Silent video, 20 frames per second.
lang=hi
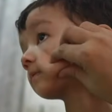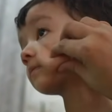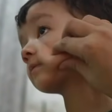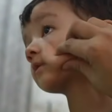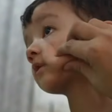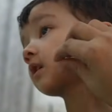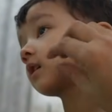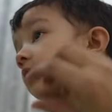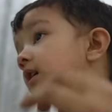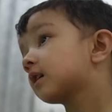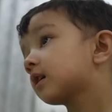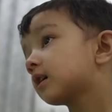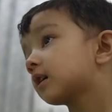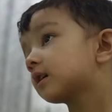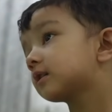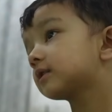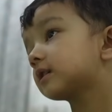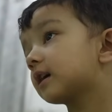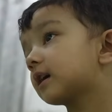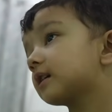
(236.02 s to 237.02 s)
पक्की बात है
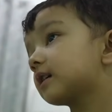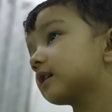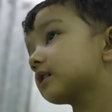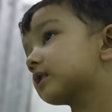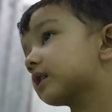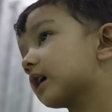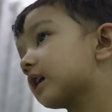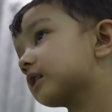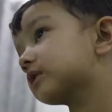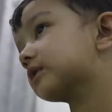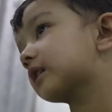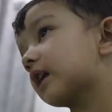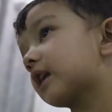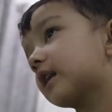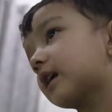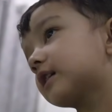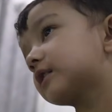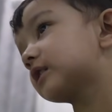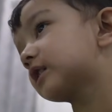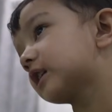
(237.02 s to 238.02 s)

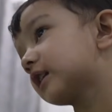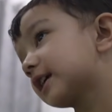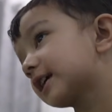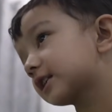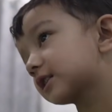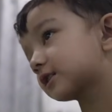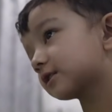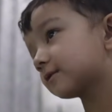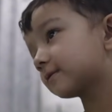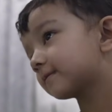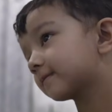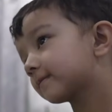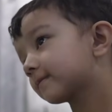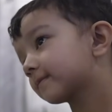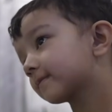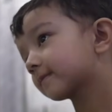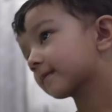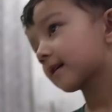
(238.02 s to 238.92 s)
ठीक है